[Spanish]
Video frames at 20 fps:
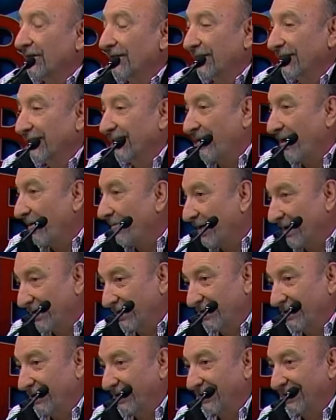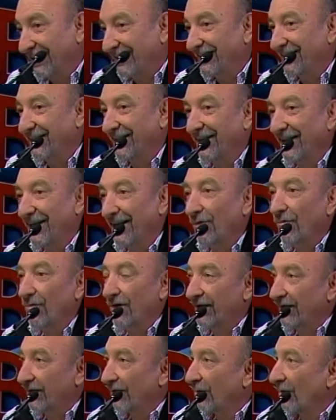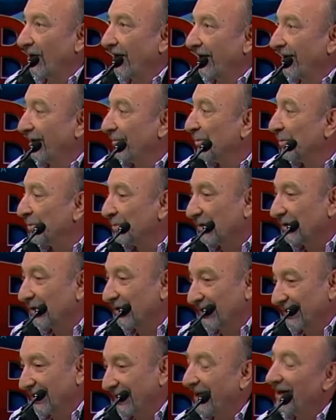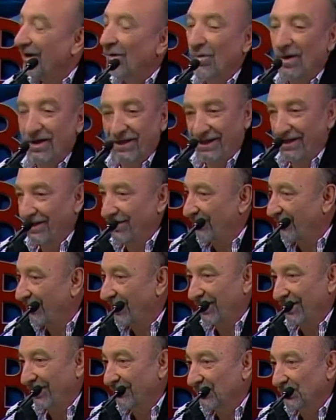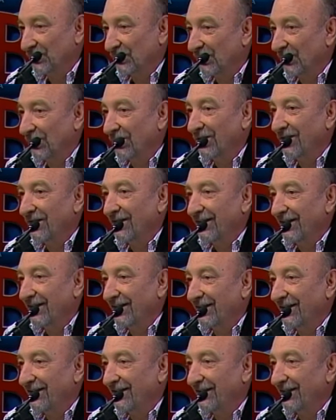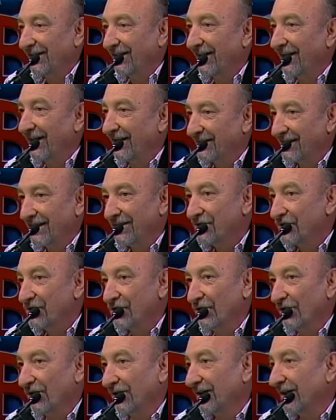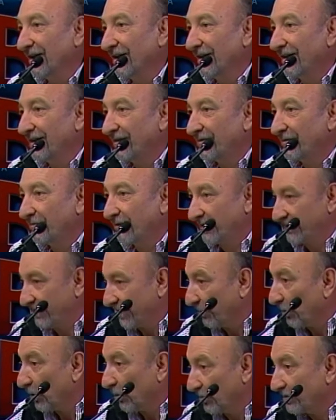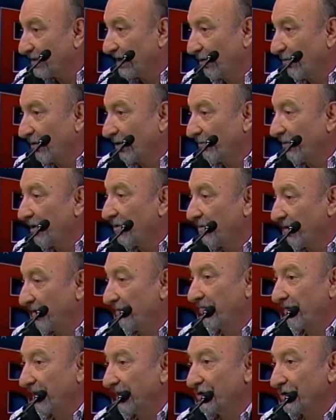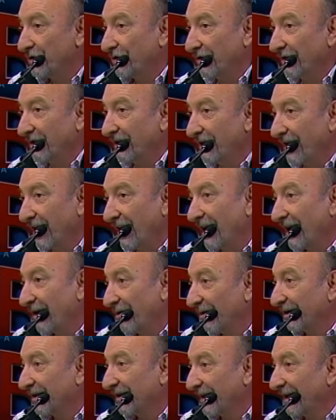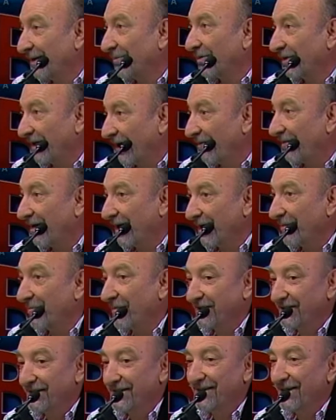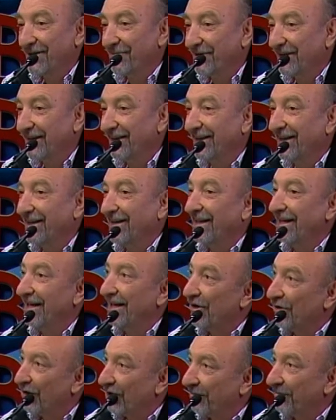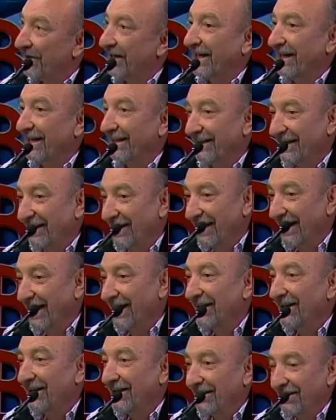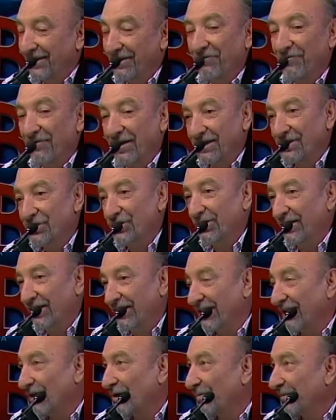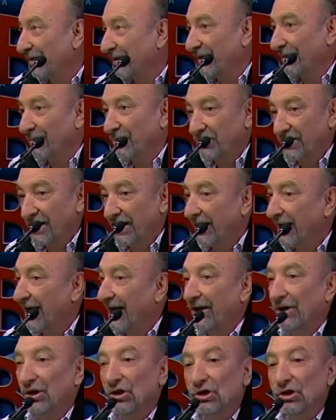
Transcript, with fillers: Eh, a ver, este, en cualquier lugar del mundo, en cualquier lugar del mundo, este, la sanción se produce cuando hay una infracción y acá de lo que tenemos que hablar es precisamente de la enorme cantidad de infracciones que cometemos a diario